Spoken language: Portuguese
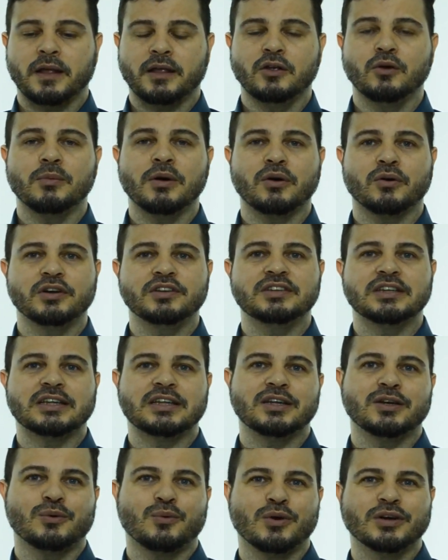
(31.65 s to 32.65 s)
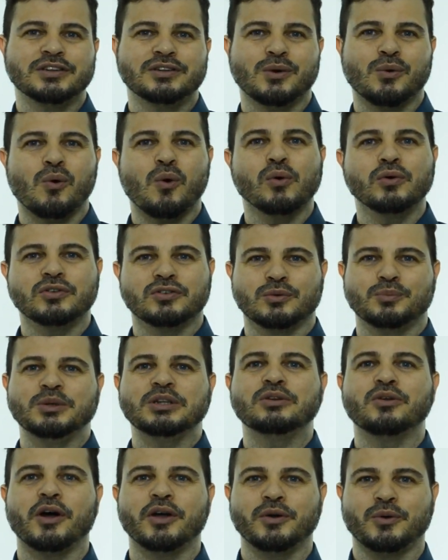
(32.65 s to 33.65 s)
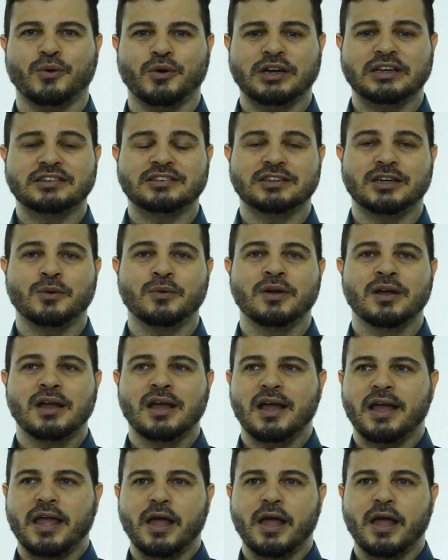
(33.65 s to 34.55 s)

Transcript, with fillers: e uma coisa que quando eu ouço me dói o coração